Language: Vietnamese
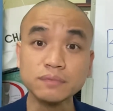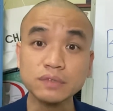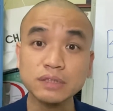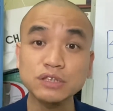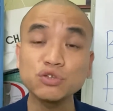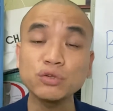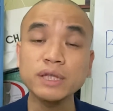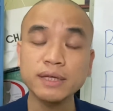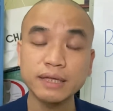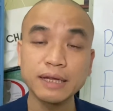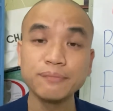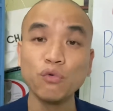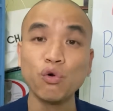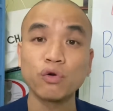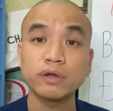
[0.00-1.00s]
cái số tiền
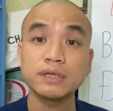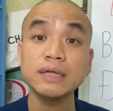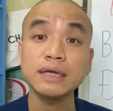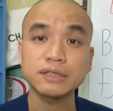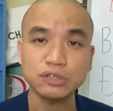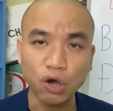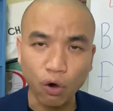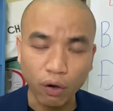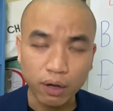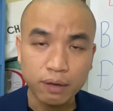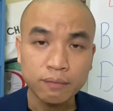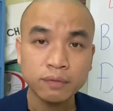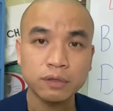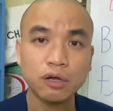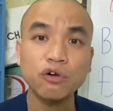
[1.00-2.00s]
đền bù nó rất là nhỏ
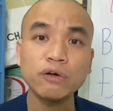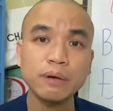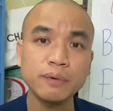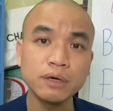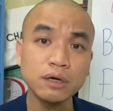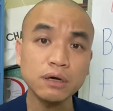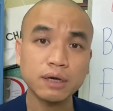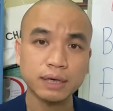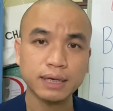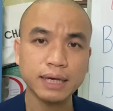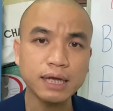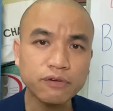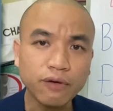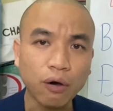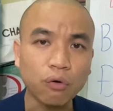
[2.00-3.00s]
nó không đáp ứng được
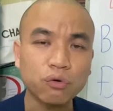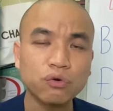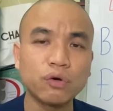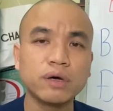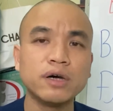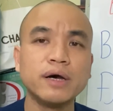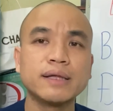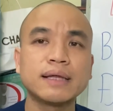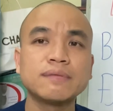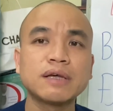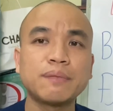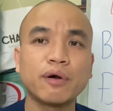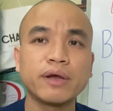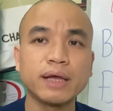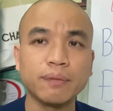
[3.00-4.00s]
kỳ vọng của người tham gia
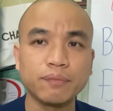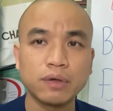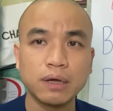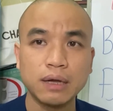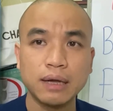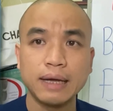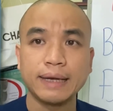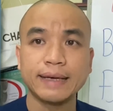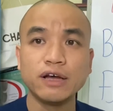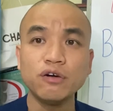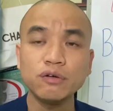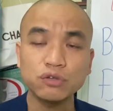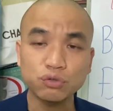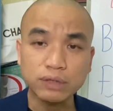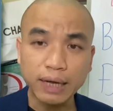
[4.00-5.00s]
bảo hiểm
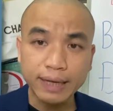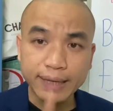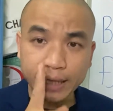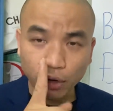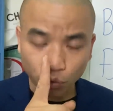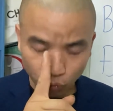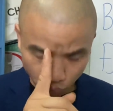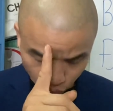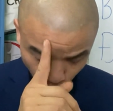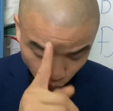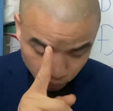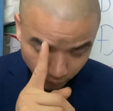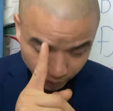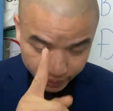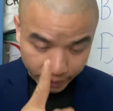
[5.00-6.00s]
nếu chúng ta hiểu
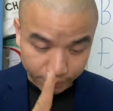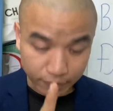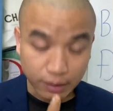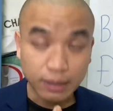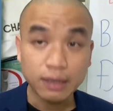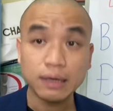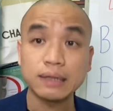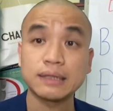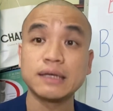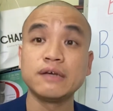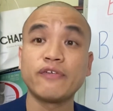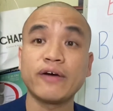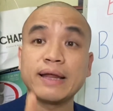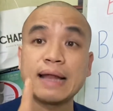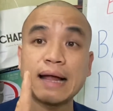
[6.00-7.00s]
đúng bảo hiểm thì
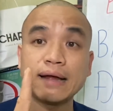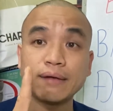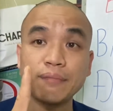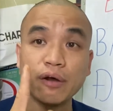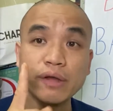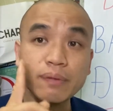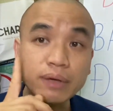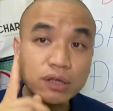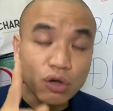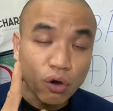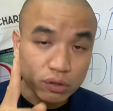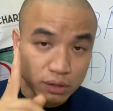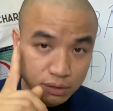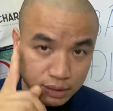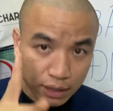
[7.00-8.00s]
phải là bảo hiểm nhân thọ
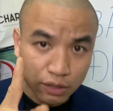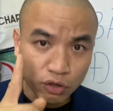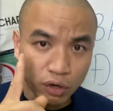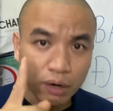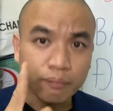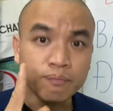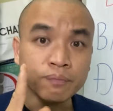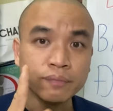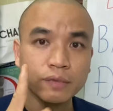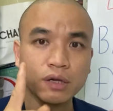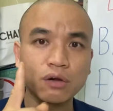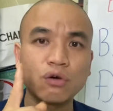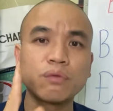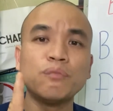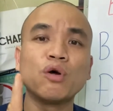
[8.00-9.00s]
thực chất nó là
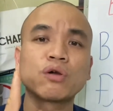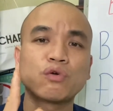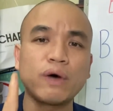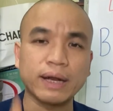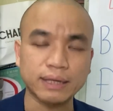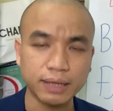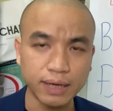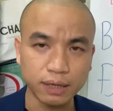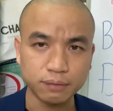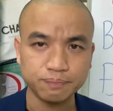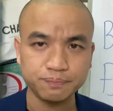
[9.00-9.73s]
một khoản tiền